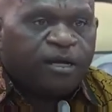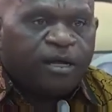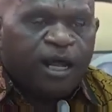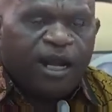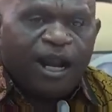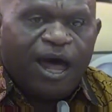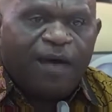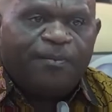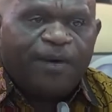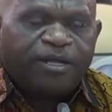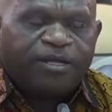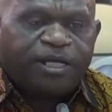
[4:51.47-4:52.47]

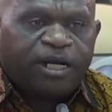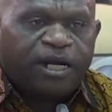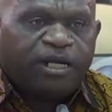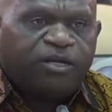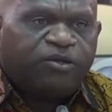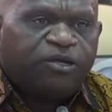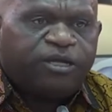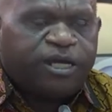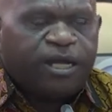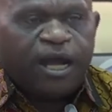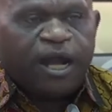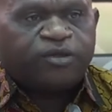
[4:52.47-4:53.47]
8 triliun
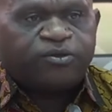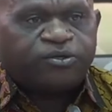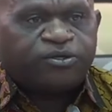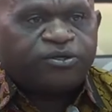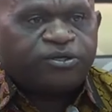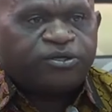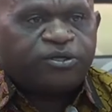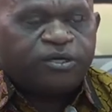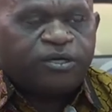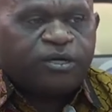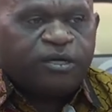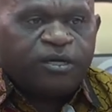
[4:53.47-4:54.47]

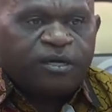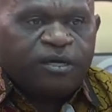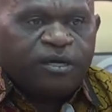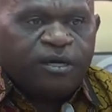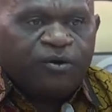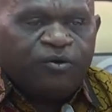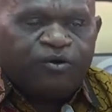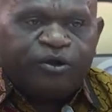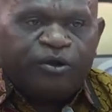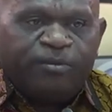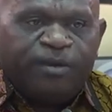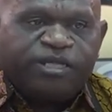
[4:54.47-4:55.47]
300
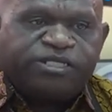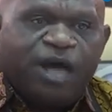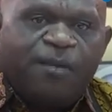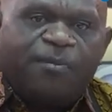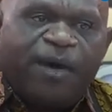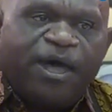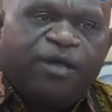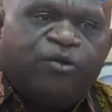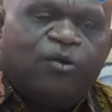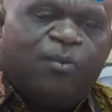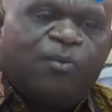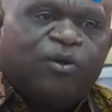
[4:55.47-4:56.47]
untuk mencapai
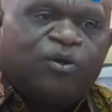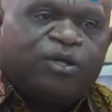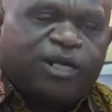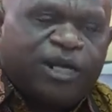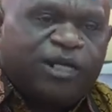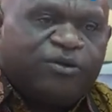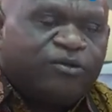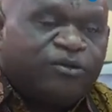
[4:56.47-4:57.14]
20 triliun.